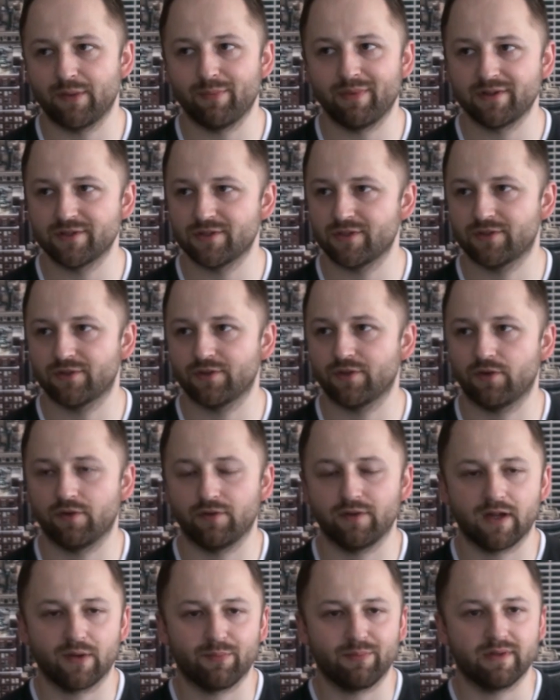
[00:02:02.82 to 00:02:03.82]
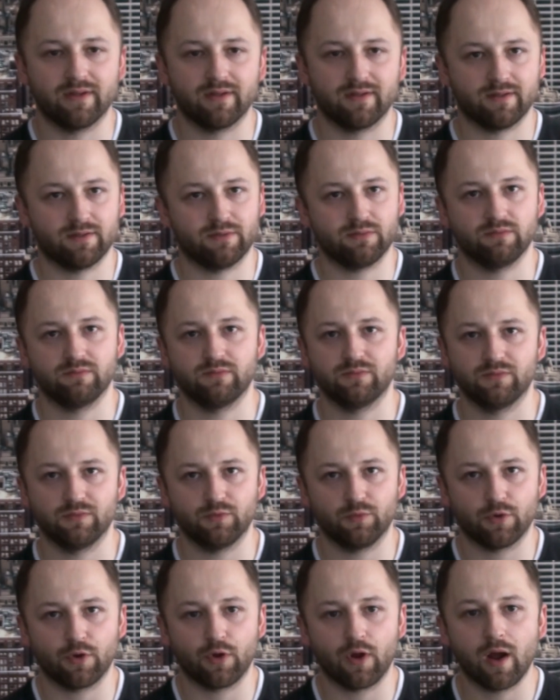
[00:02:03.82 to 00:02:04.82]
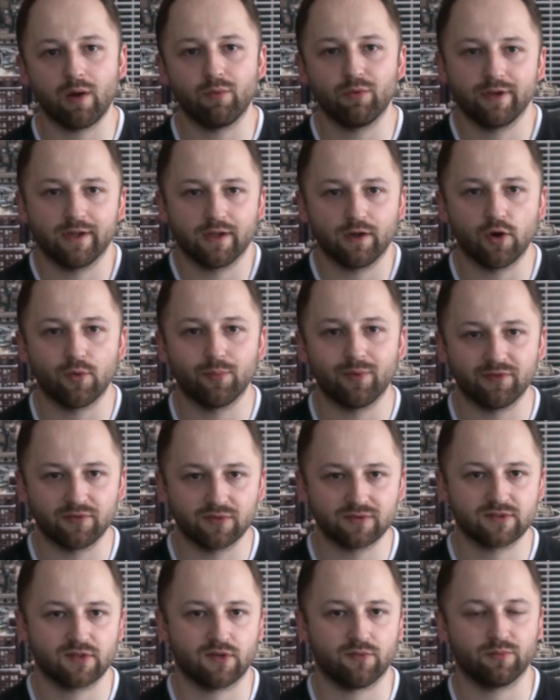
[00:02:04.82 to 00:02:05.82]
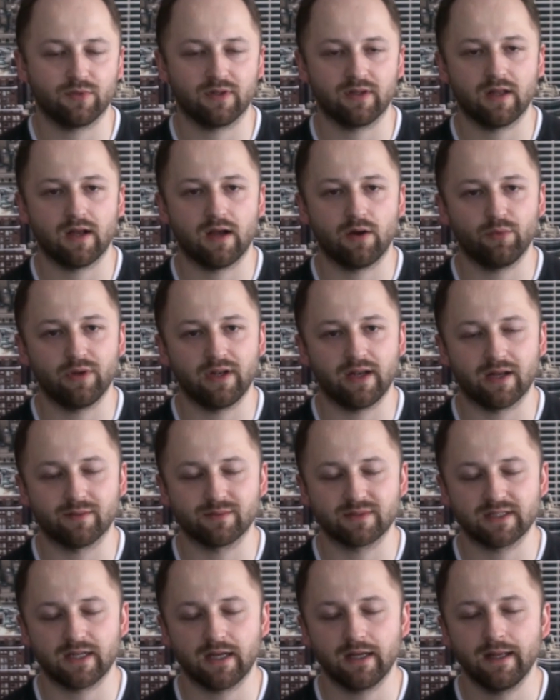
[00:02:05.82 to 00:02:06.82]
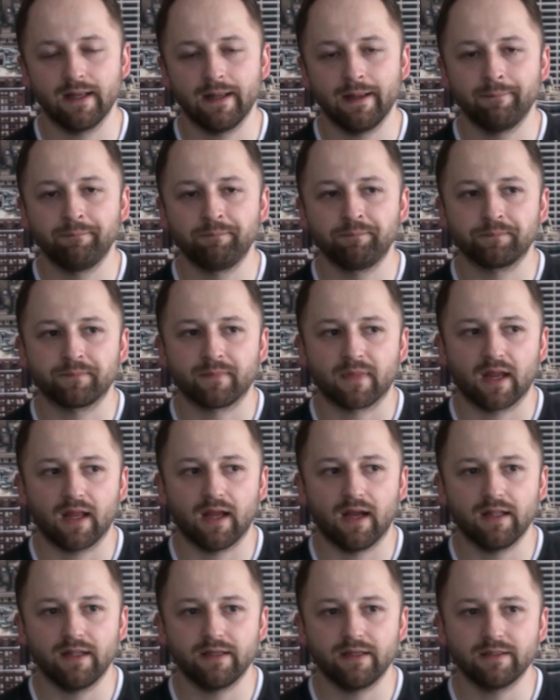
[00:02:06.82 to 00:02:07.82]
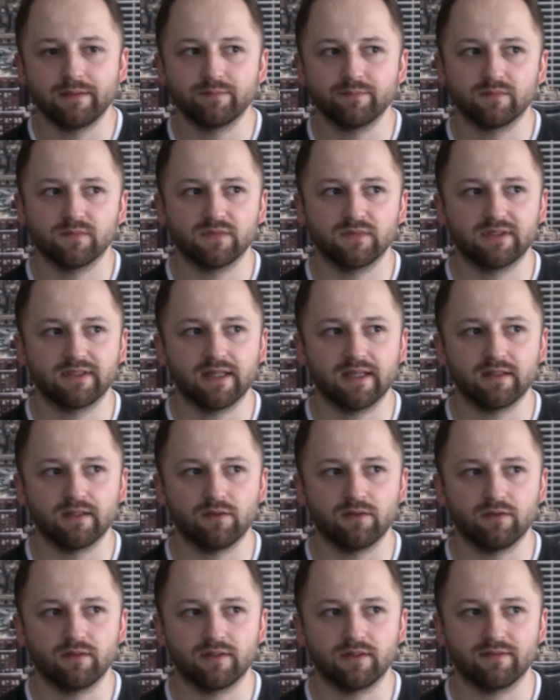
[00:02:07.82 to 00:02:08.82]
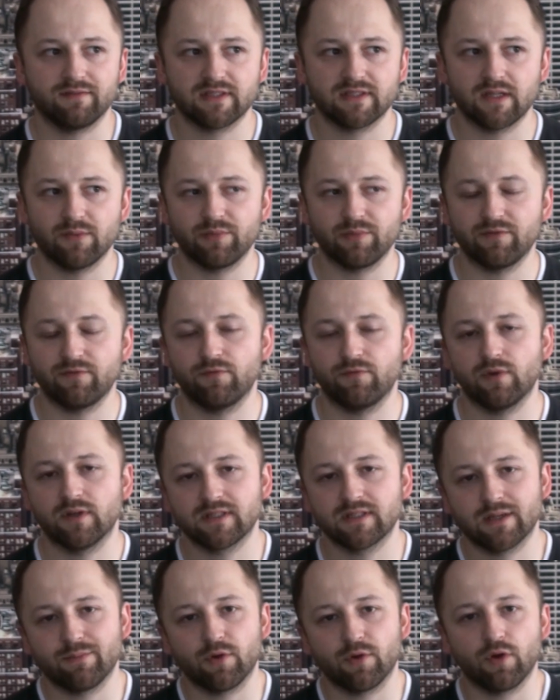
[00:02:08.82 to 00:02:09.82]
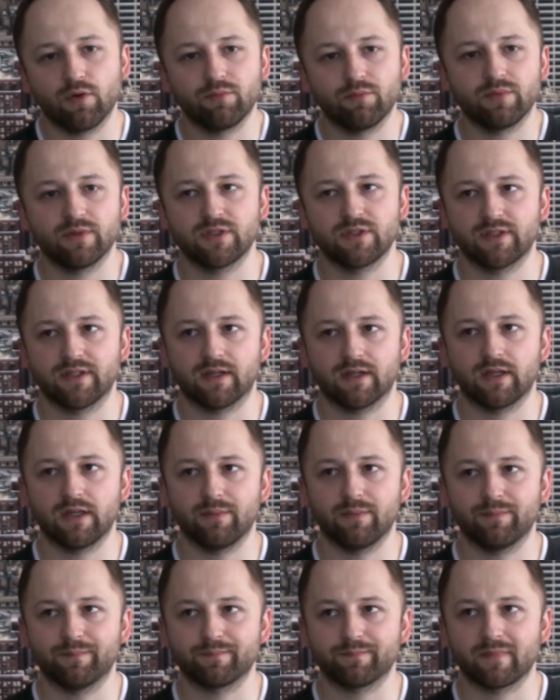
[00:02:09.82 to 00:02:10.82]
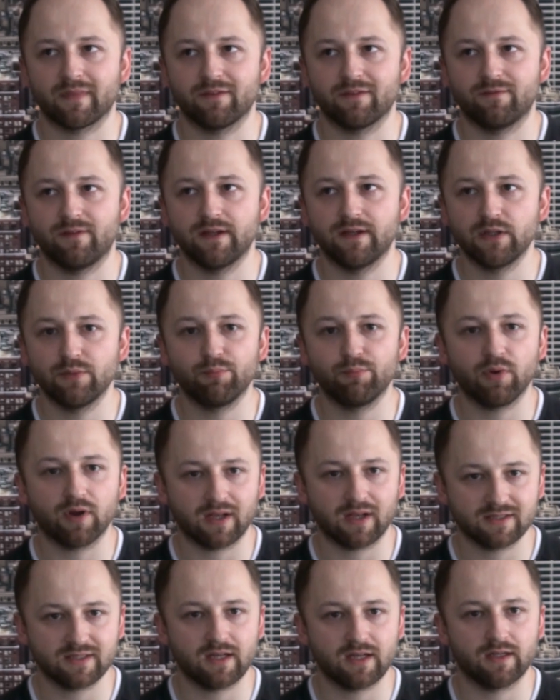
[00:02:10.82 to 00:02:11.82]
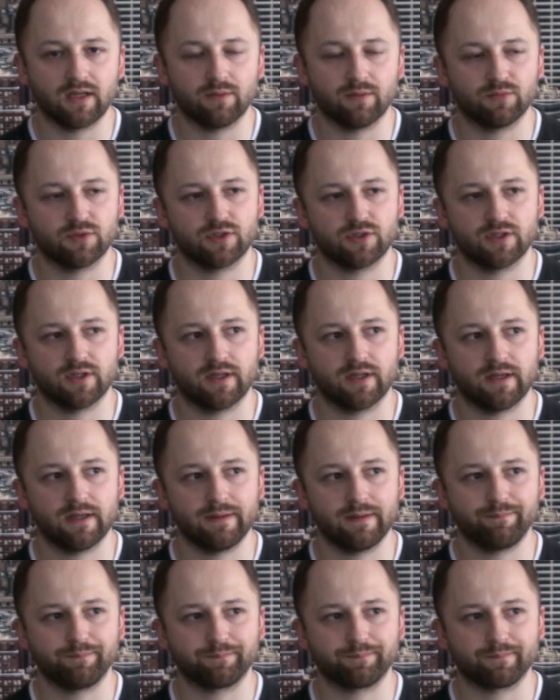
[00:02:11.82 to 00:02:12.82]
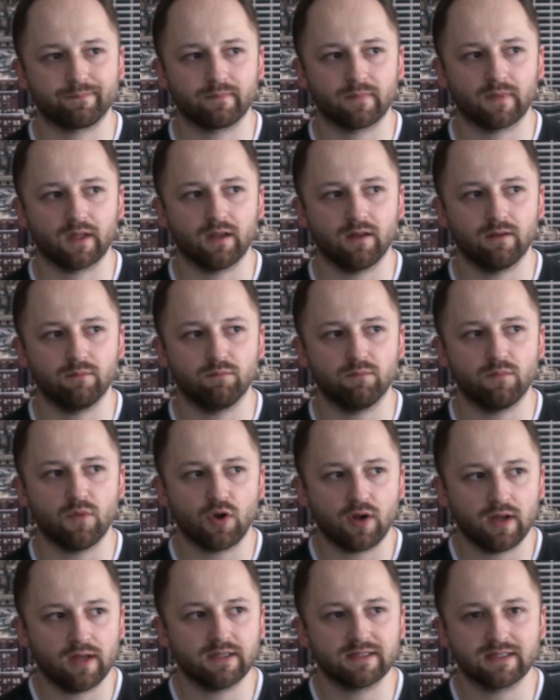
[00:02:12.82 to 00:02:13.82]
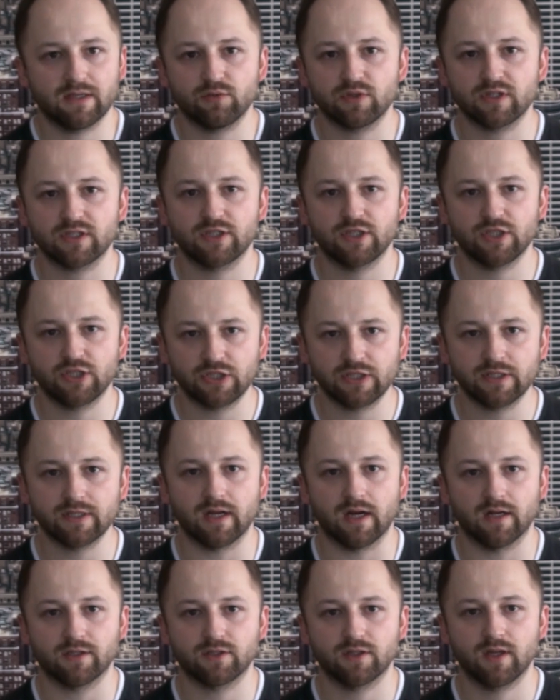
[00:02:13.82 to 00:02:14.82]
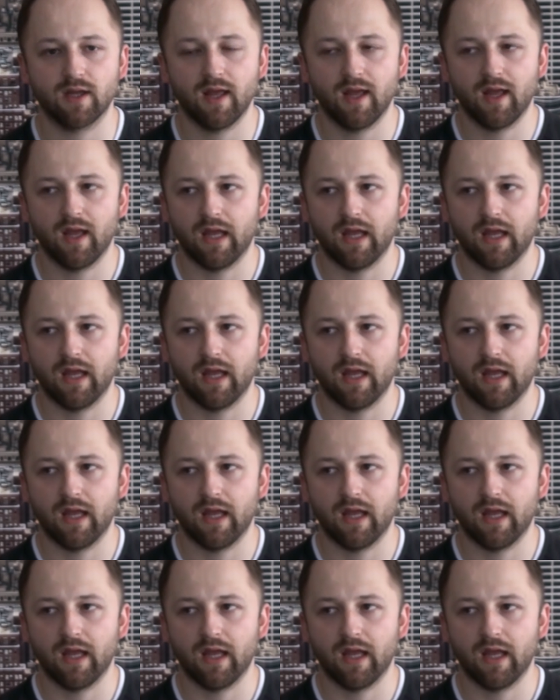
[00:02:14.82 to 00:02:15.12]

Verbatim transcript: będzie to jakby urągało jego obowiązkom dla Williamsa ale ten, te występy w WEC mogą być takim fajnym pokazaniem, że mm, mogę cały czas się ścigać.